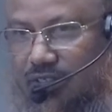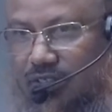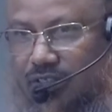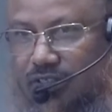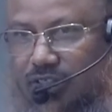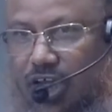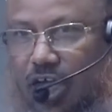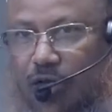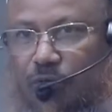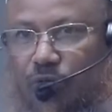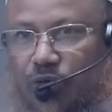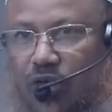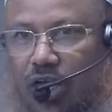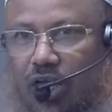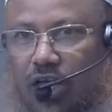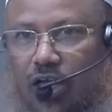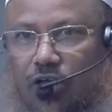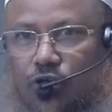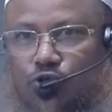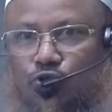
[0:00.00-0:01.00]
তারপরে
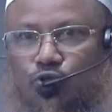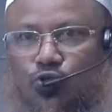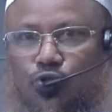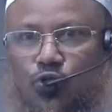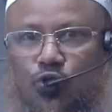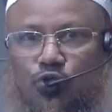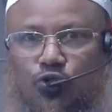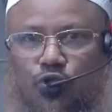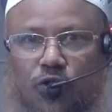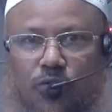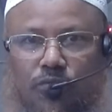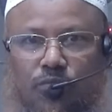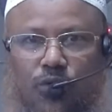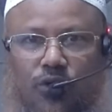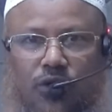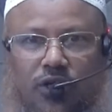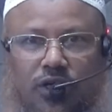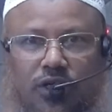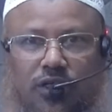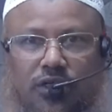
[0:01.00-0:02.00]
আল্লাহ রসুল সাল্লাম
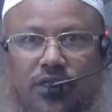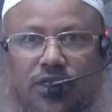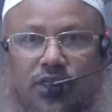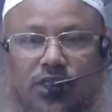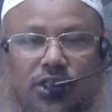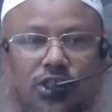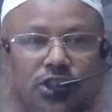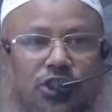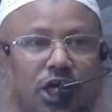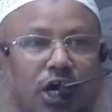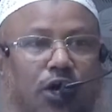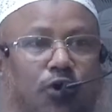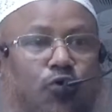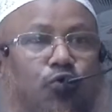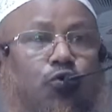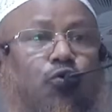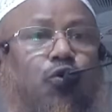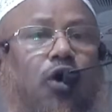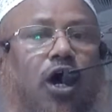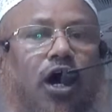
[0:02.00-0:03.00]
বললেন
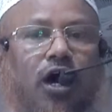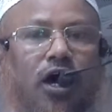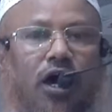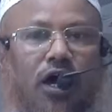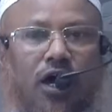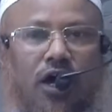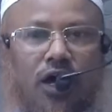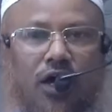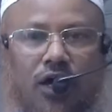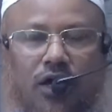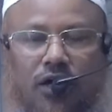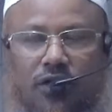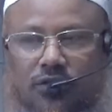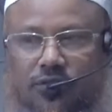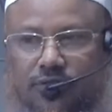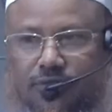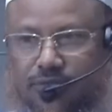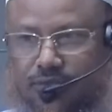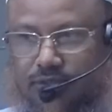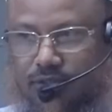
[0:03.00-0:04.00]
দাউহা
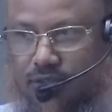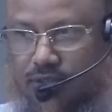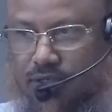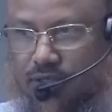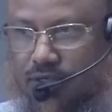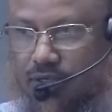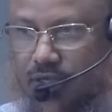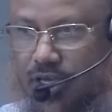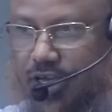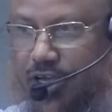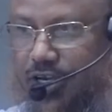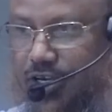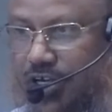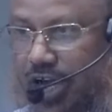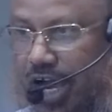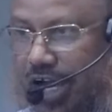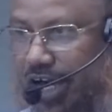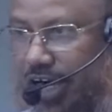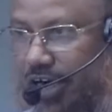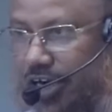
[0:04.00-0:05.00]
এই
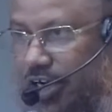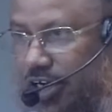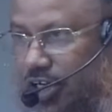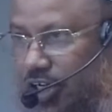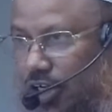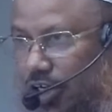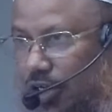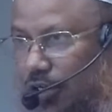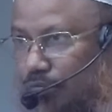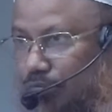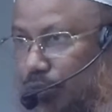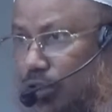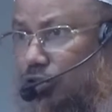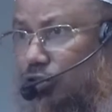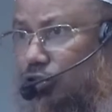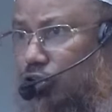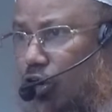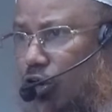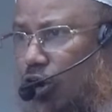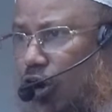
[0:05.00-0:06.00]
ডাকাডাকি
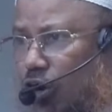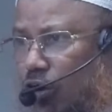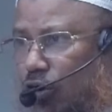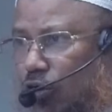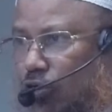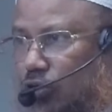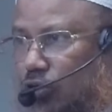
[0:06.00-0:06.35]
বন্ধ করো